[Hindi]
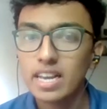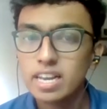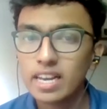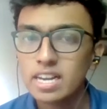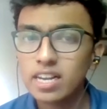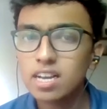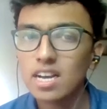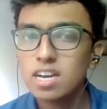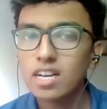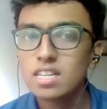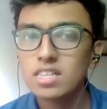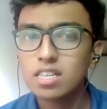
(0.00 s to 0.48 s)

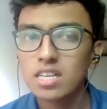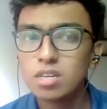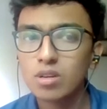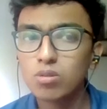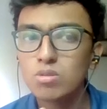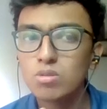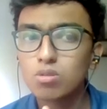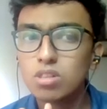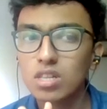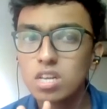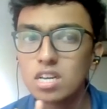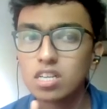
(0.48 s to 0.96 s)
इनका दिन
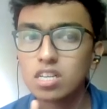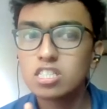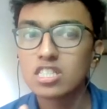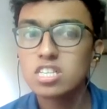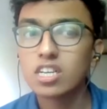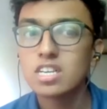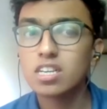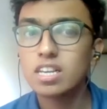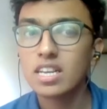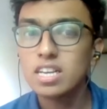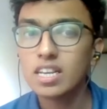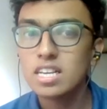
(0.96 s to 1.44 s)
उतना
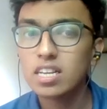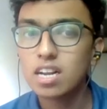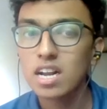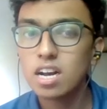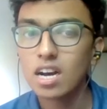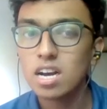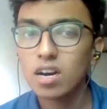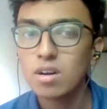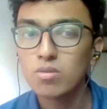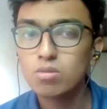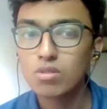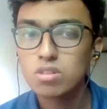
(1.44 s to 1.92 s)
अच्छा नहीं
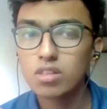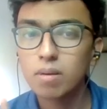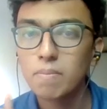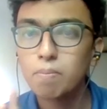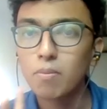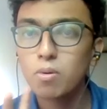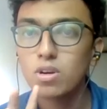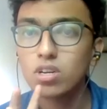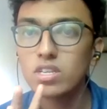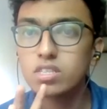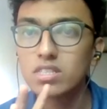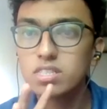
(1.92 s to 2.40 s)
रहा उतने
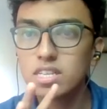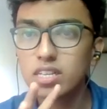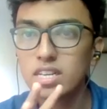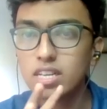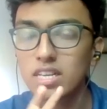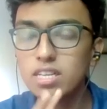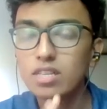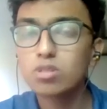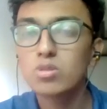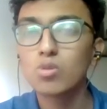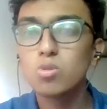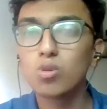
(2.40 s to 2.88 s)
पॉइंट से
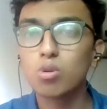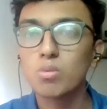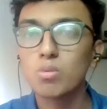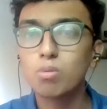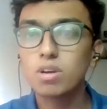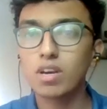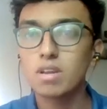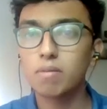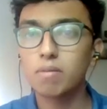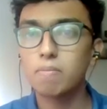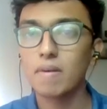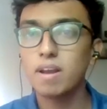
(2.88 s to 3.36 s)
नहीं स्कोर
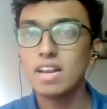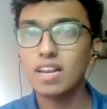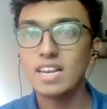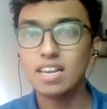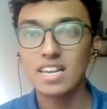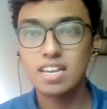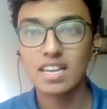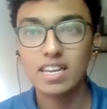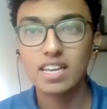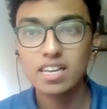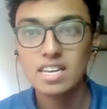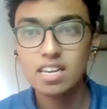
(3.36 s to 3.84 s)
कर पाए
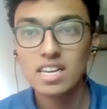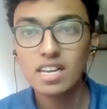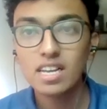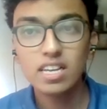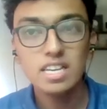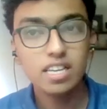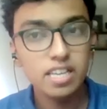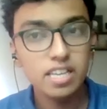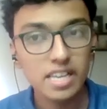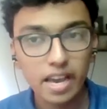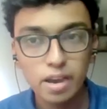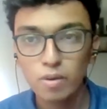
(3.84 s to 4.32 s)
लेकिन
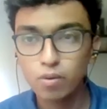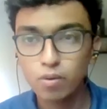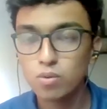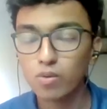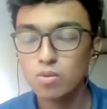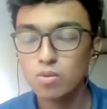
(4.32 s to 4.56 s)
ये